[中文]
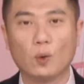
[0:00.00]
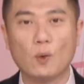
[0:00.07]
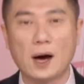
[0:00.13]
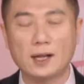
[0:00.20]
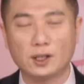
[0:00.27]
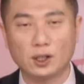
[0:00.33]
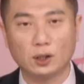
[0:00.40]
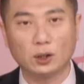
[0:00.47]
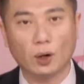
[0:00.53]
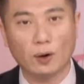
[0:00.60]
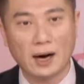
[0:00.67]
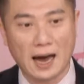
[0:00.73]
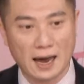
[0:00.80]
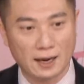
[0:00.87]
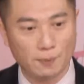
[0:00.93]
外资都
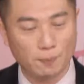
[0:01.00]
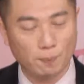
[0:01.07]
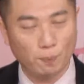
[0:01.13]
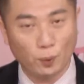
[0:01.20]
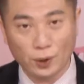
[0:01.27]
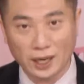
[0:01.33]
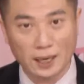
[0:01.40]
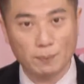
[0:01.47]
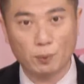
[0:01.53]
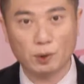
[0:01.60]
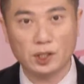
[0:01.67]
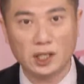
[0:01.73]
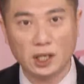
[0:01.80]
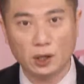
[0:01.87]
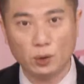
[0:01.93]
还不离不
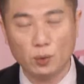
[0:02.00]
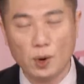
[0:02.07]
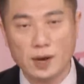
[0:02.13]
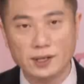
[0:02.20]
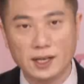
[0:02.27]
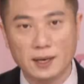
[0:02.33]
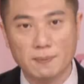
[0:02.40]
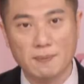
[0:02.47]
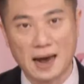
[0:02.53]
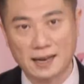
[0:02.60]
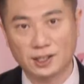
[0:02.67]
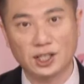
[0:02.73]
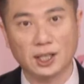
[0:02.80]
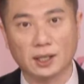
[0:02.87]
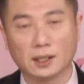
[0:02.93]
弃，愿意买
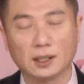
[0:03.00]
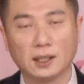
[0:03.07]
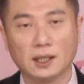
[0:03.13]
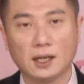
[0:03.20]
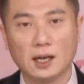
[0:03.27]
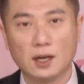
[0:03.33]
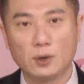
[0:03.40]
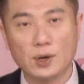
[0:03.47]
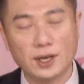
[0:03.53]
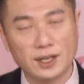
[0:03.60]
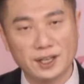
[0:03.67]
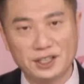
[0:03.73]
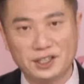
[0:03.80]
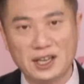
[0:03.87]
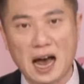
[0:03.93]
进、愿
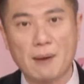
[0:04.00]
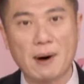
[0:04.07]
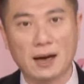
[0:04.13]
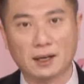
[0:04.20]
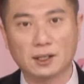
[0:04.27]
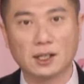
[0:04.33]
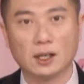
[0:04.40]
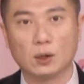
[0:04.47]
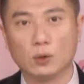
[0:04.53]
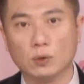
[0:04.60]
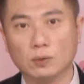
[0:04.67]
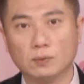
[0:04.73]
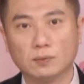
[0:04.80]
意加码的个股，